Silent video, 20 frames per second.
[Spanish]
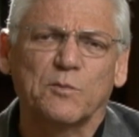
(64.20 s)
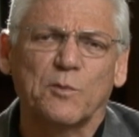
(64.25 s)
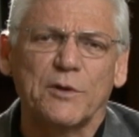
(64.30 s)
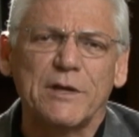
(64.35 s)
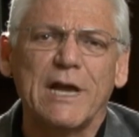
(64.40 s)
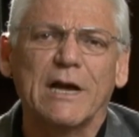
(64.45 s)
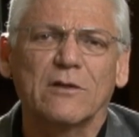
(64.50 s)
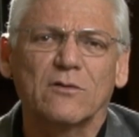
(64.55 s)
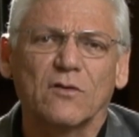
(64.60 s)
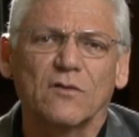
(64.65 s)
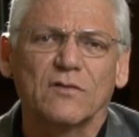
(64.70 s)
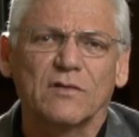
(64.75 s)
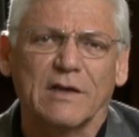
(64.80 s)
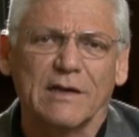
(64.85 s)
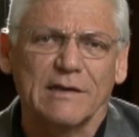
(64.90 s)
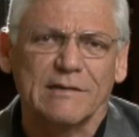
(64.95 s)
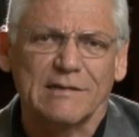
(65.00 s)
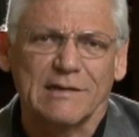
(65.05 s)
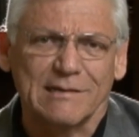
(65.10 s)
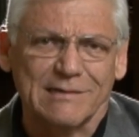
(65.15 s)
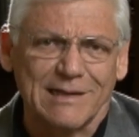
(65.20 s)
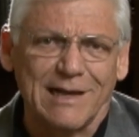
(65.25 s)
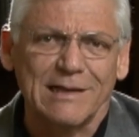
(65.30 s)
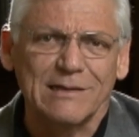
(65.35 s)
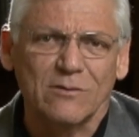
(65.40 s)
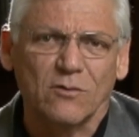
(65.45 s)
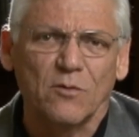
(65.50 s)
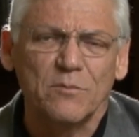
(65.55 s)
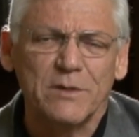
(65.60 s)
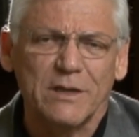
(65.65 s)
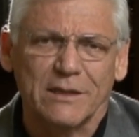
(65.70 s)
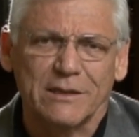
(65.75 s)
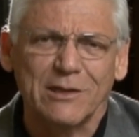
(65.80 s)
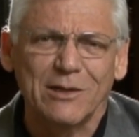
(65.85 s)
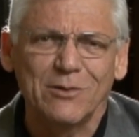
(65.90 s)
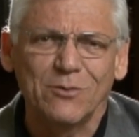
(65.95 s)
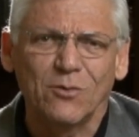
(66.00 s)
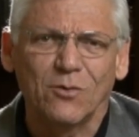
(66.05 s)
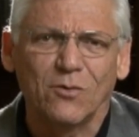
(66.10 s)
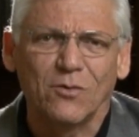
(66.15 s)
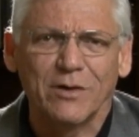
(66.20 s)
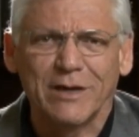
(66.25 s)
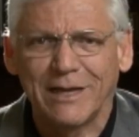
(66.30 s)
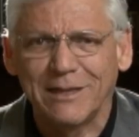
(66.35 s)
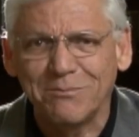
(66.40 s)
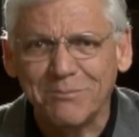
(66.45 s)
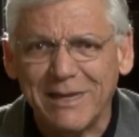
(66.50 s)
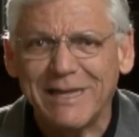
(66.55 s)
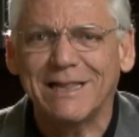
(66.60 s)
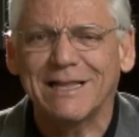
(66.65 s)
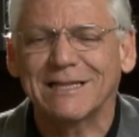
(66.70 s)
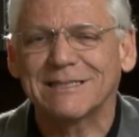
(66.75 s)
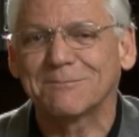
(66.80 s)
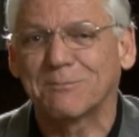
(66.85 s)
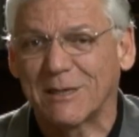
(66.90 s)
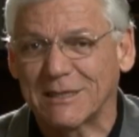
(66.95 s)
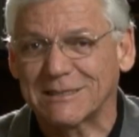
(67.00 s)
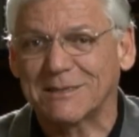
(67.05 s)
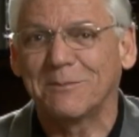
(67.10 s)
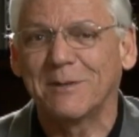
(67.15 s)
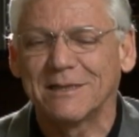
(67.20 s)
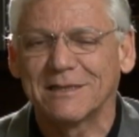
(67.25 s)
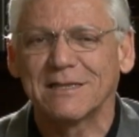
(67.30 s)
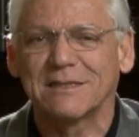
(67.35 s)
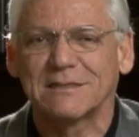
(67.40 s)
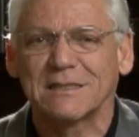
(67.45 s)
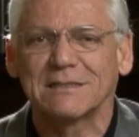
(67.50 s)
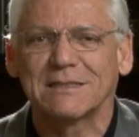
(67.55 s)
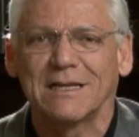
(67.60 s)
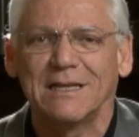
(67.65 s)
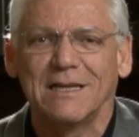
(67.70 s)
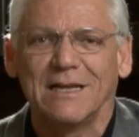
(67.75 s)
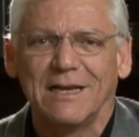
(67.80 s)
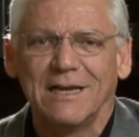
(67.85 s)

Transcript: proyectos que se están convirtiendo en minas, precisamente ese es